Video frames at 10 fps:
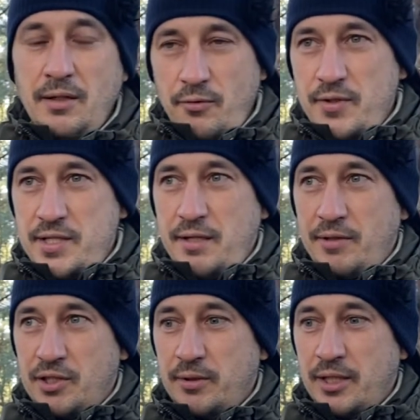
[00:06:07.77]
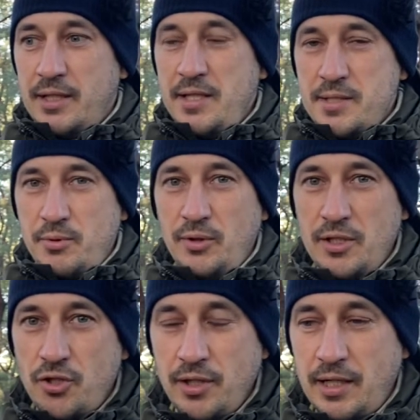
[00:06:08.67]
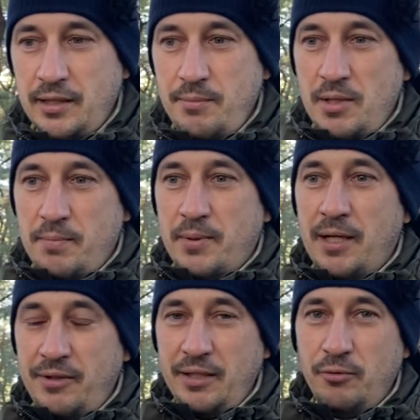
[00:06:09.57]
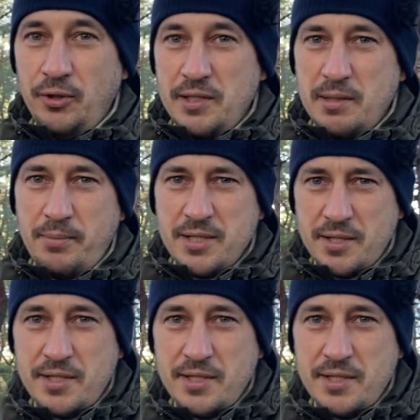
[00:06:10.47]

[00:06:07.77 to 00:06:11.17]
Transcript: везде в вашем организме он начинает иметь правильный водный запас.